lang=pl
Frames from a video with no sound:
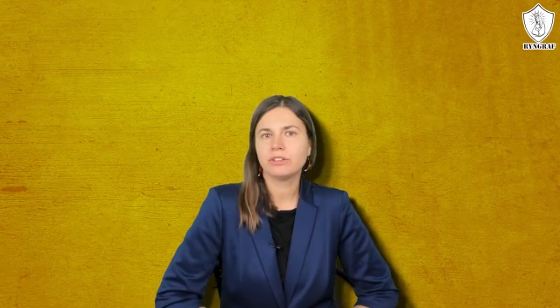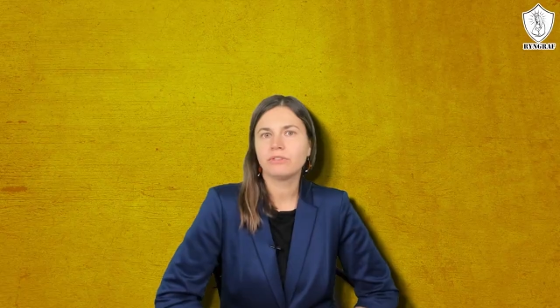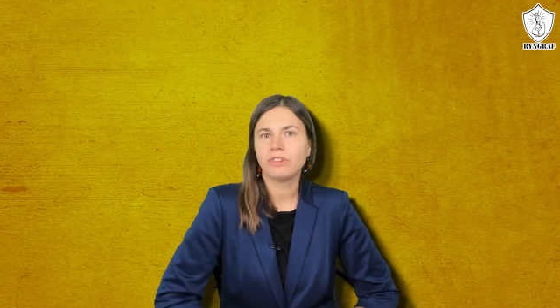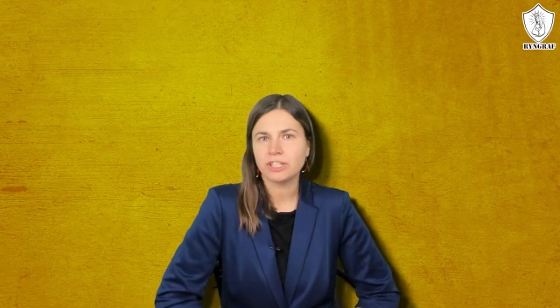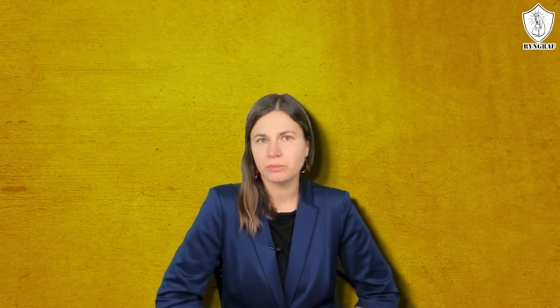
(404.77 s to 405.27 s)

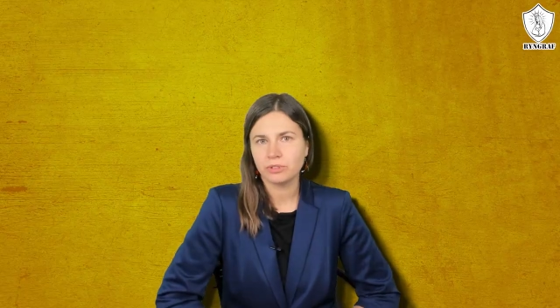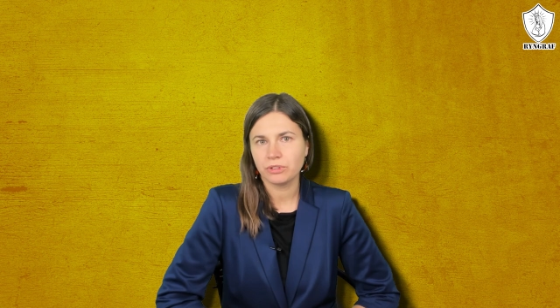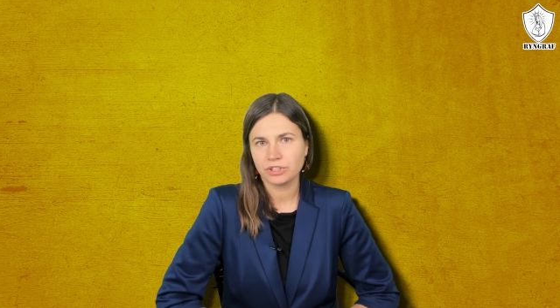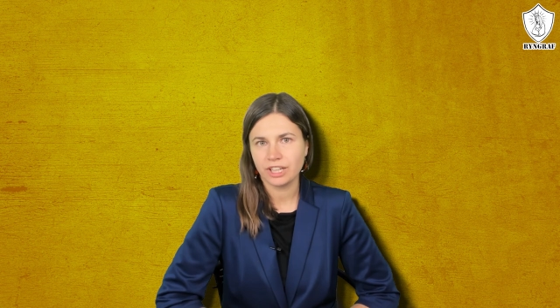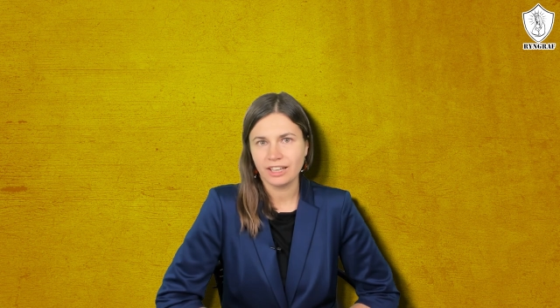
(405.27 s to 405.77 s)
uważam
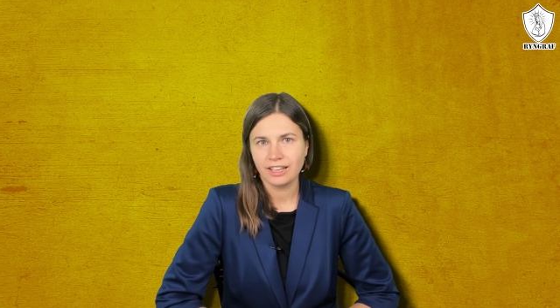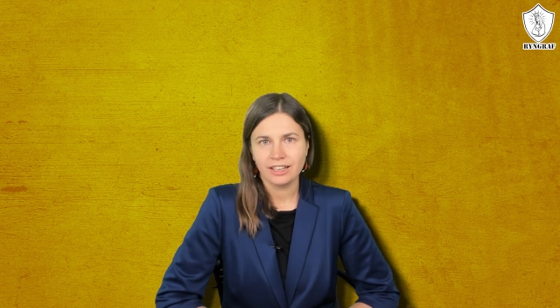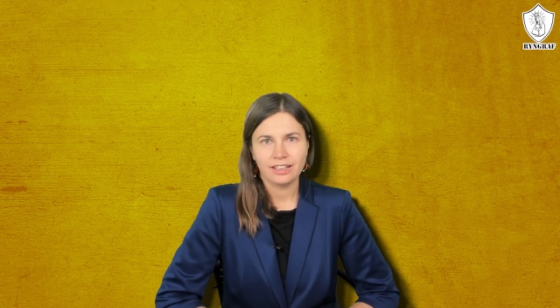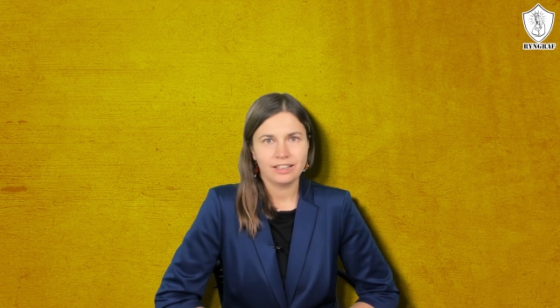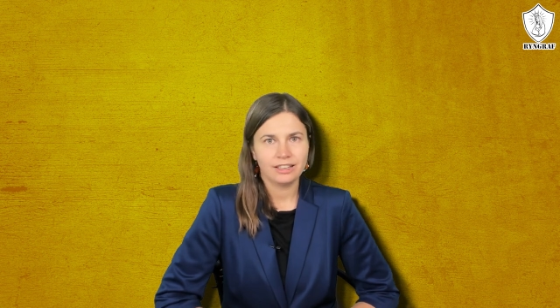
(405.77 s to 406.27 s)
to, że
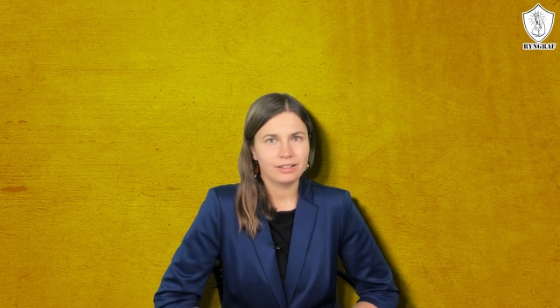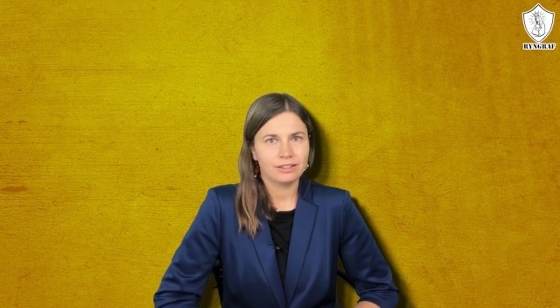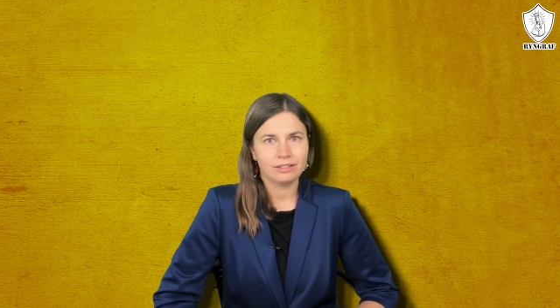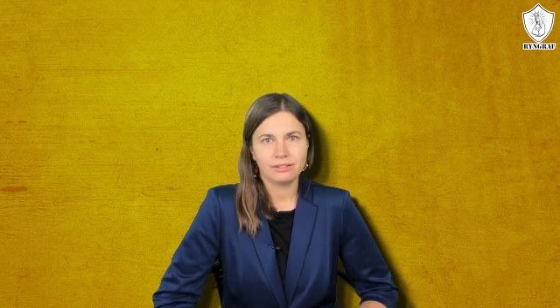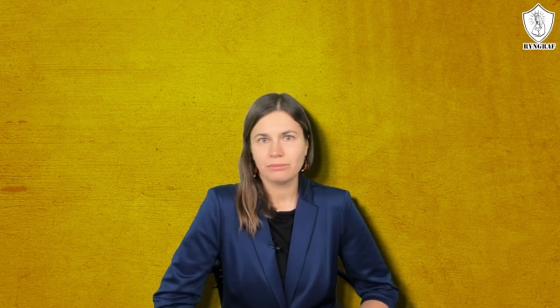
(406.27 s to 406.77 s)

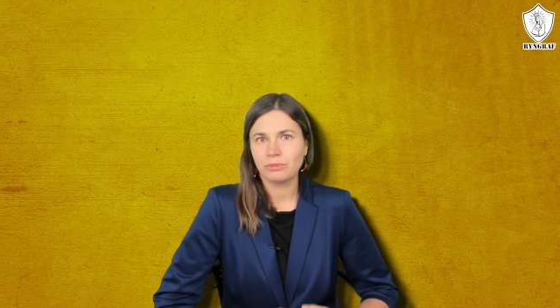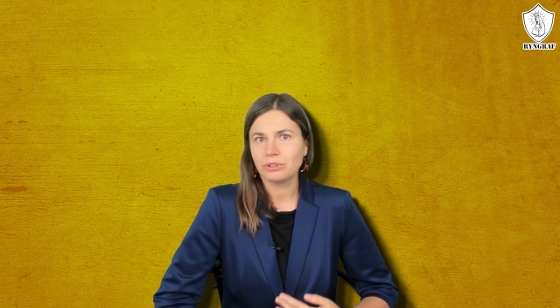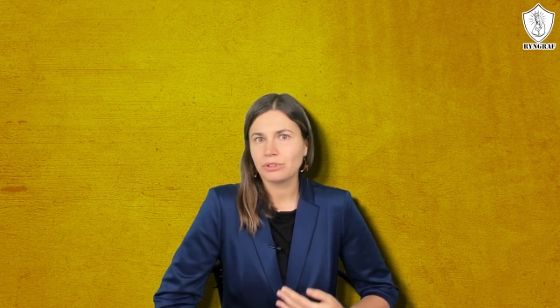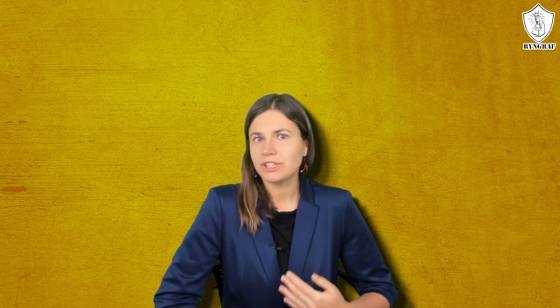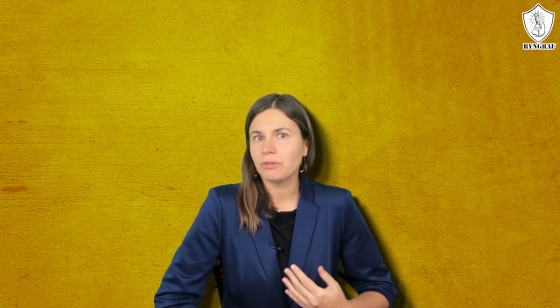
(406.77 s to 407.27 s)

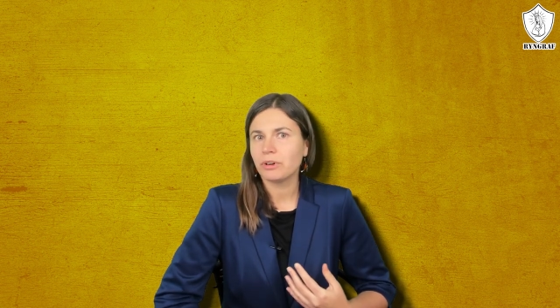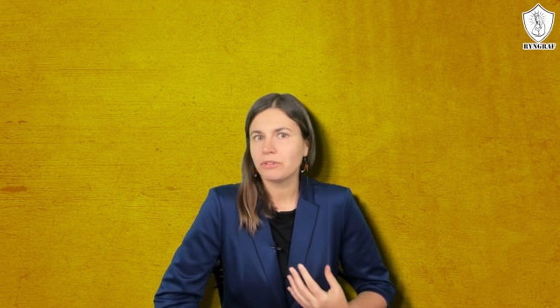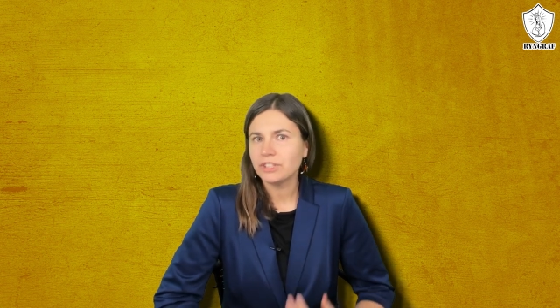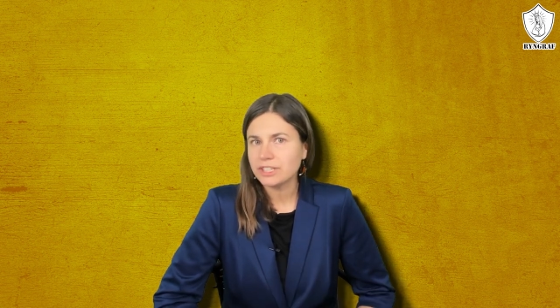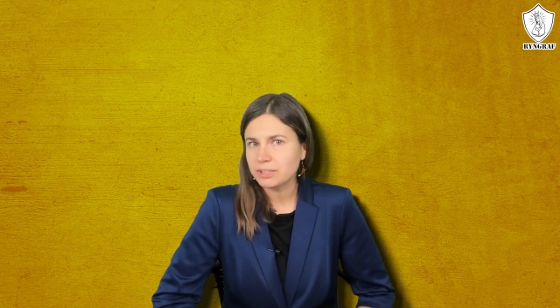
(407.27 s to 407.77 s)
było to
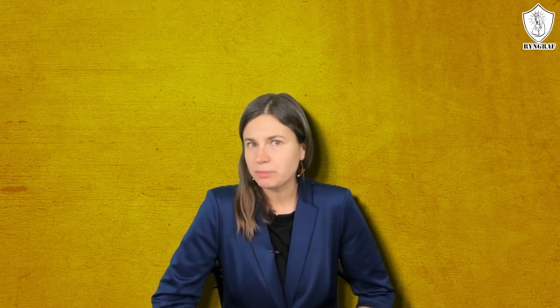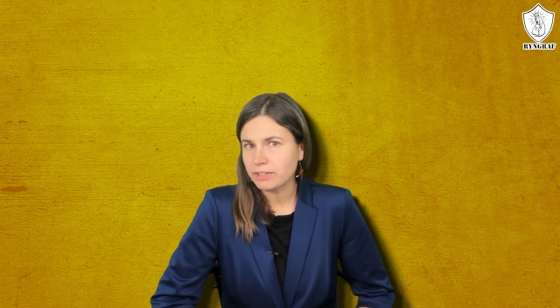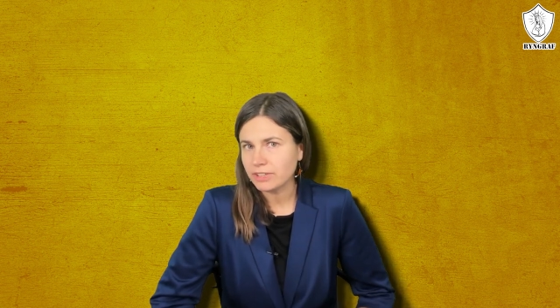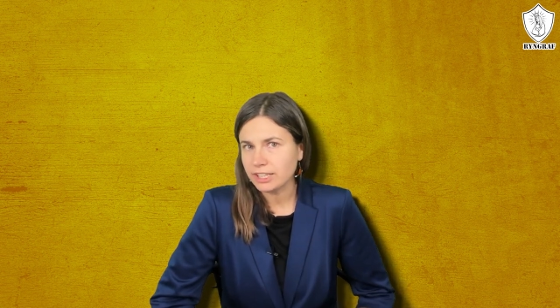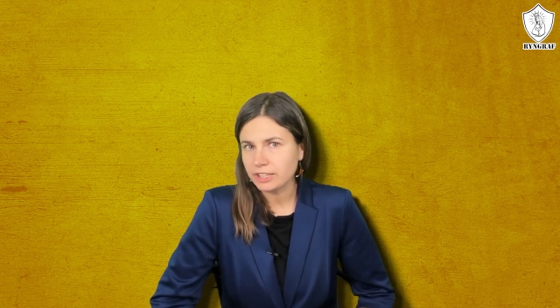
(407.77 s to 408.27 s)
całkowicie
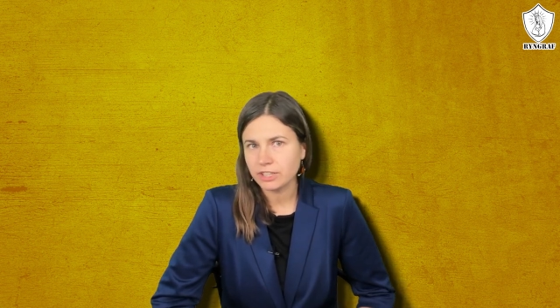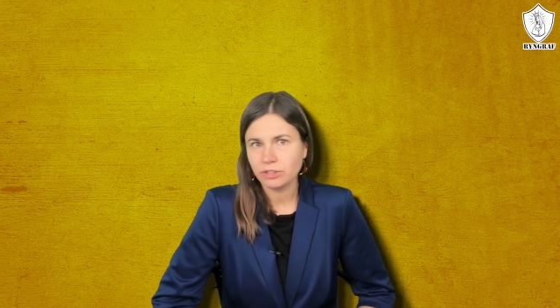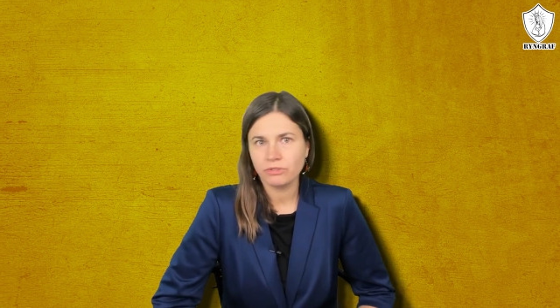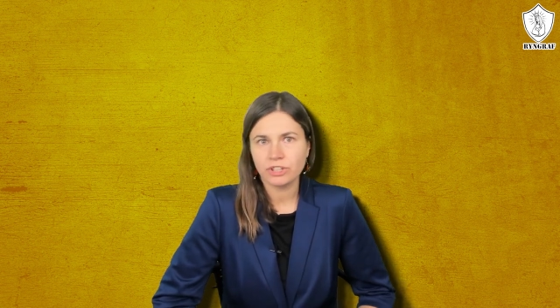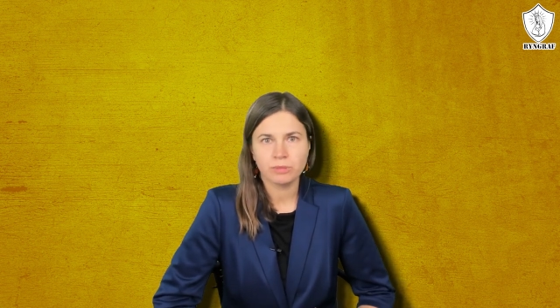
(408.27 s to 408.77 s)
sprawiedliwe,
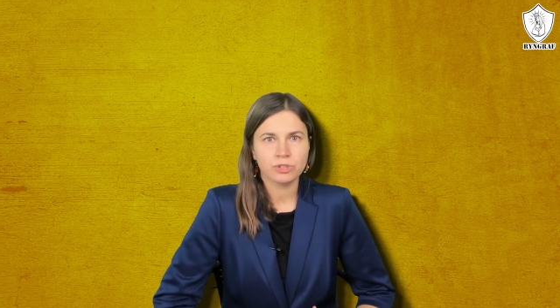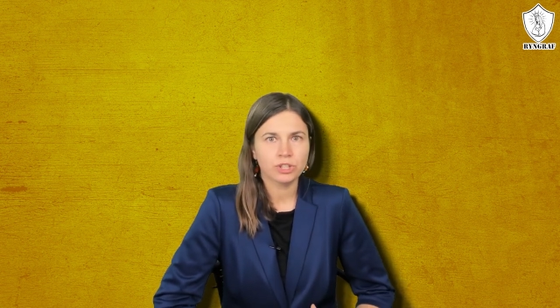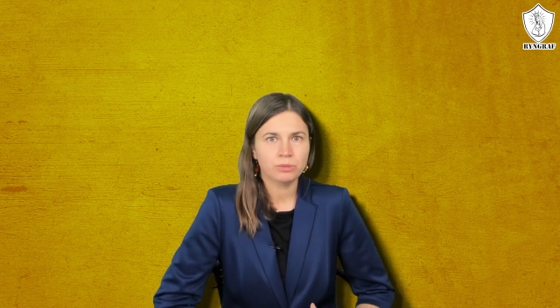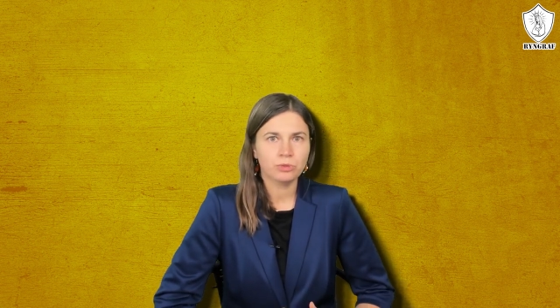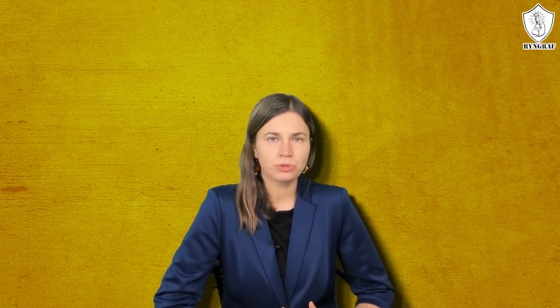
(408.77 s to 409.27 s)
nie uważam, że
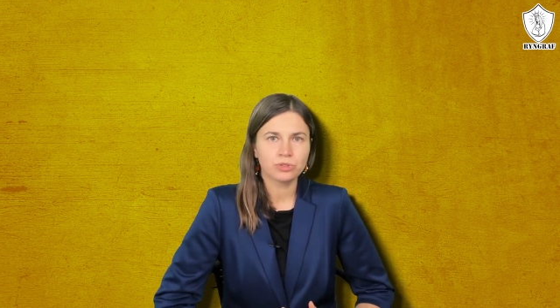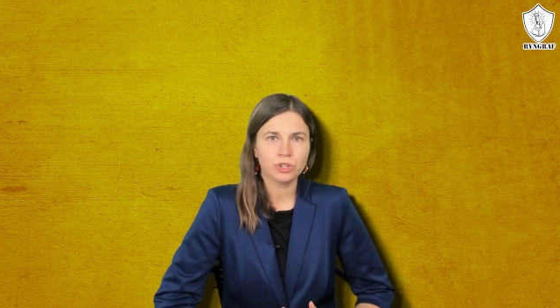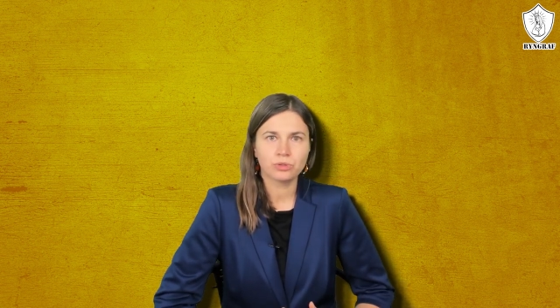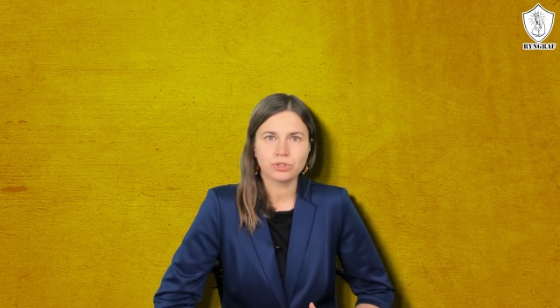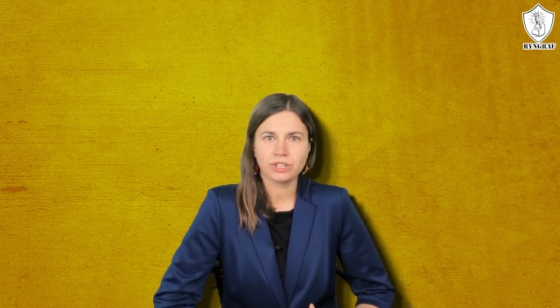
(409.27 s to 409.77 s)
nie było
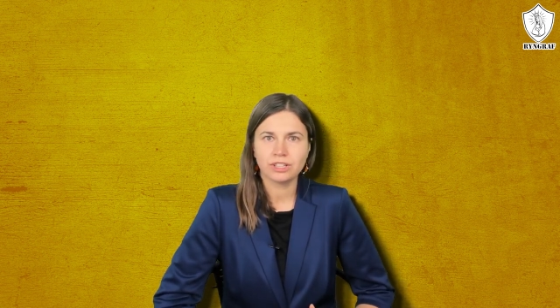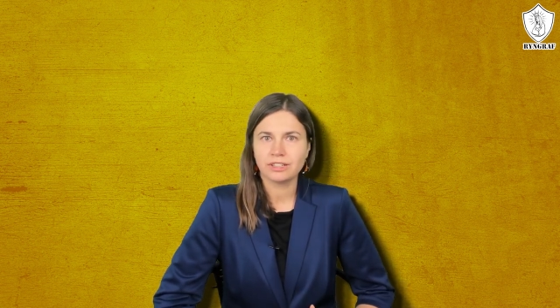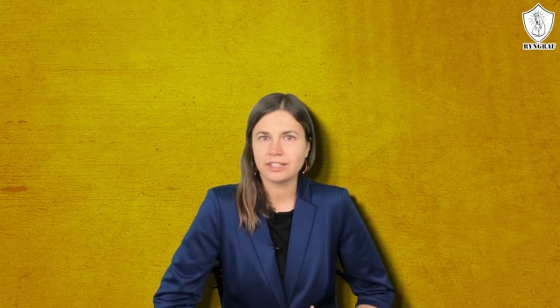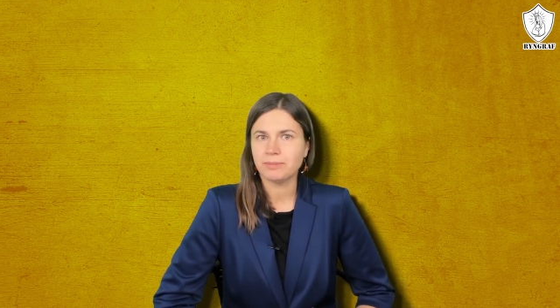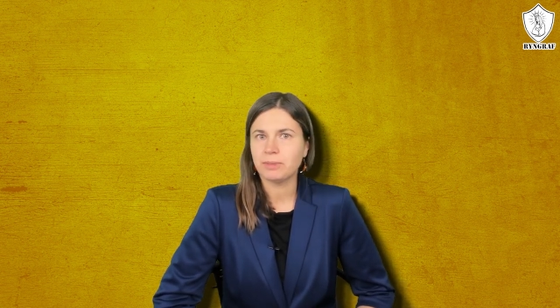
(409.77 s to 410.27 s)
tutaj różnych
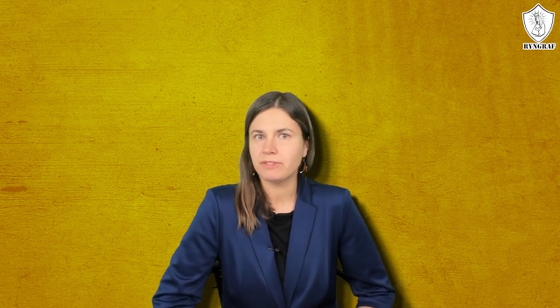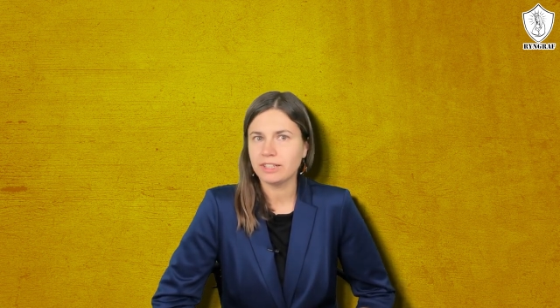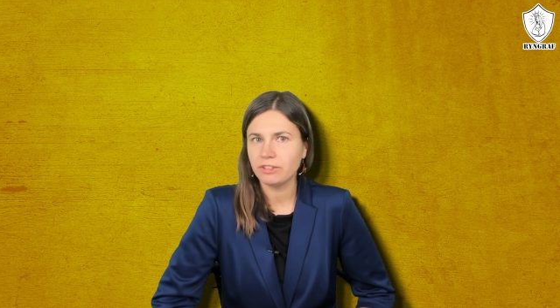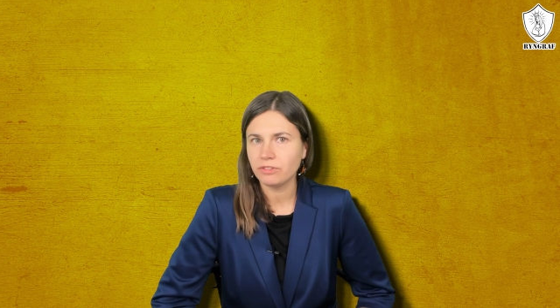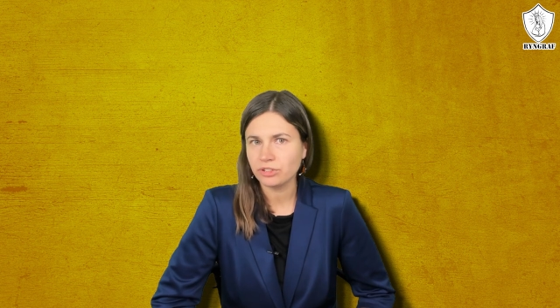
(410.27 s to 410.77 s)

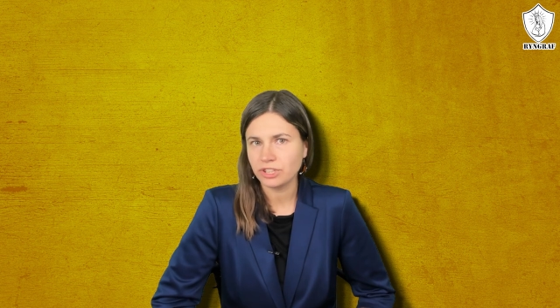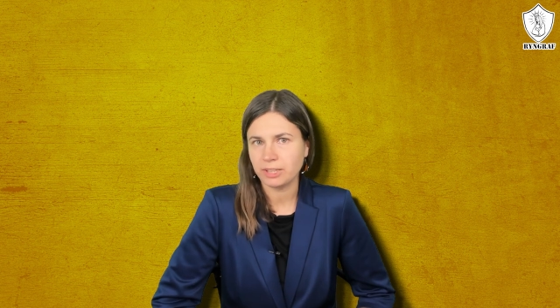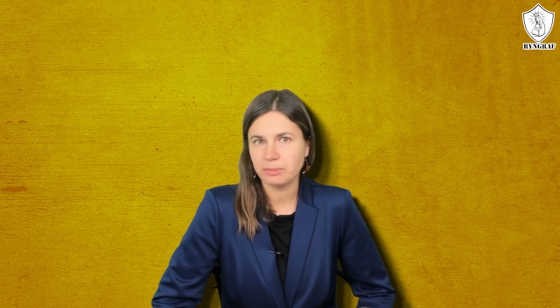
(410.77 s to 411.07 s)
niesprawiedliwości.